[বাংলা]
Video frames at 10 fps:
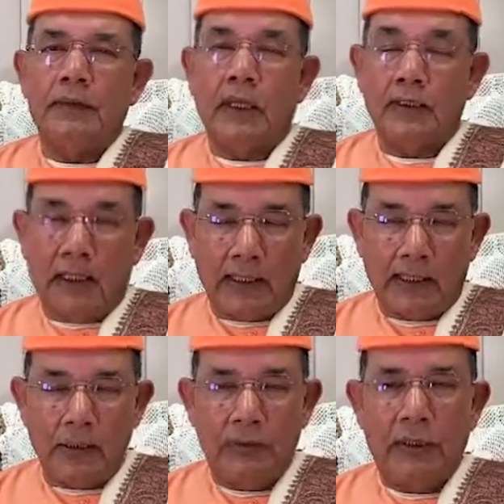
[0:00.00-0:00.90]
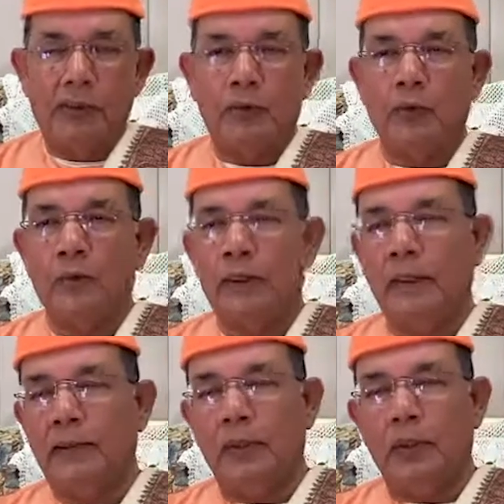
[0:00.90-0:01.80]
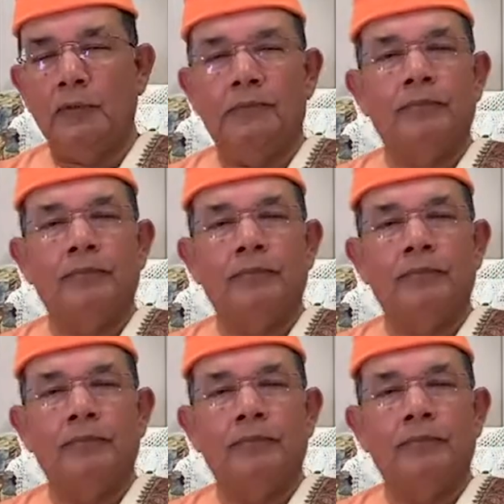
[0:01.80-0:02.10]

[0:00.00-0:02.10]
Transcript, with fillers: তারা টাকা রোজগার করবেন এবং